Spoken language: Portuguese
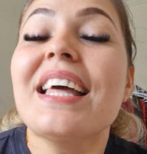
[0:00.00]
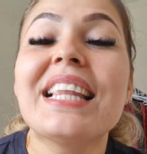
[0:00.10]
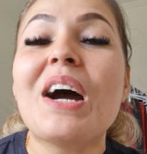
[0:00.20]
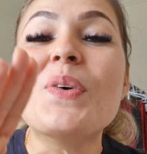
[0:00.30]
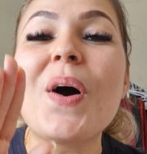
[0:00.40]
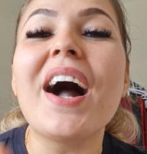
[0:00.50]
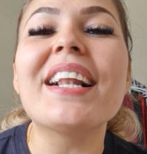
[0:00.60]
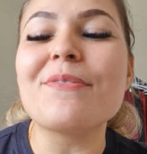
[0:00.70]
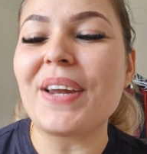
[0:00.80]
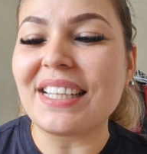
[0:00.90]
não
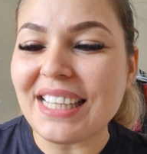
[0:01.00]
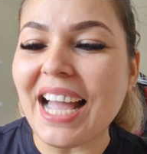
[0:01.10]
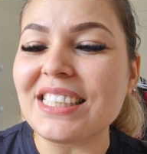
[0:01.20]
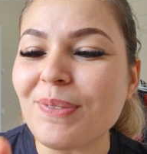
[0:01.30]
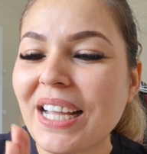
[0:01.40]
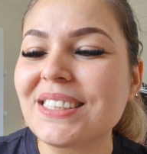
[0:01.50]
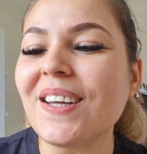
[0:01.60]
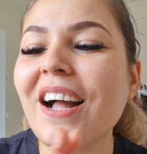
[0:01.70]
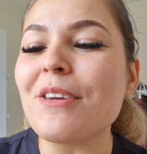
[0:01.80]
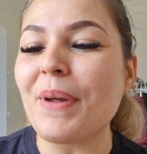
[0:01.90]
olhe para trás, mas
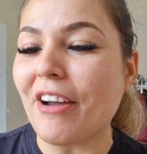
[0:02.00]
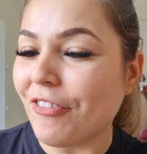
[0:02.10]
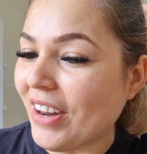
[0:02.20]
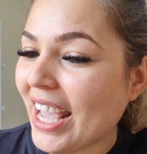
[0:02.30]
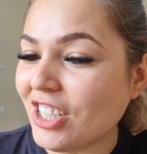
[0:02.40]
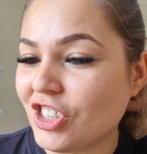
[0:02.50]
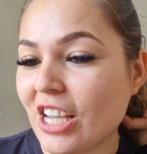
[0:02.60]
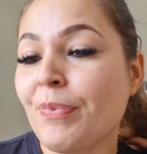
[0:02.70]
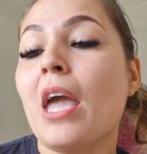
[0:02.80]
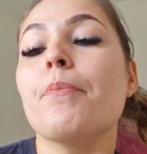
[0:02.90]
olhe para
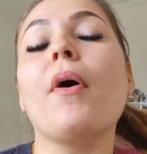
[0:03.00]
frente,